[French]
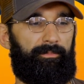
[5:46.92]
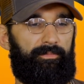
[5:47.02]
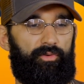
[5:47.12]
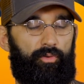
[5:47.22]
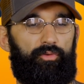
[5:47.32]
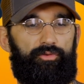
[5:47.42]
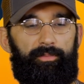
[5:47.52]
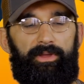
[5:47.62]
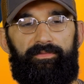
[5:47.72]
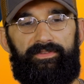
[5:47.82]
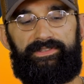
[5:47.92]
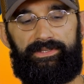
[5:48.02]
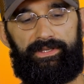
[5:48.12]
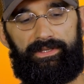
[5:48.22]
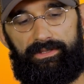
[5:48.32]
le, rôle du prep
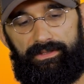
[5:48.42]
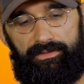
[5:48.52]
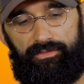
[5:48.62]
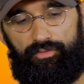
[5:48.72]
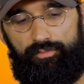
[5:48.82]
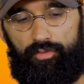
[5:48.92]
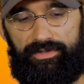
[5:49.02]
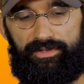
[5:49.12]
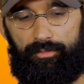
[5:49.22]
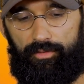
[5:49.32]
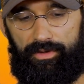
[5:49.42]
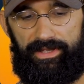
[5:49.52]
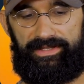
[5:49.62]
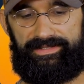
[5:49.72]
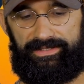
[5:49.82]
physique est de moins en moins
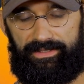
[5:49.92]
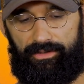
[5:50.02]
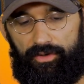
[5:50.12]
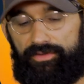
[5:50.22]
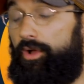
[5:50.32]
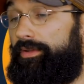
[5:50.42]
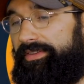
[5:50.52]
axé, en,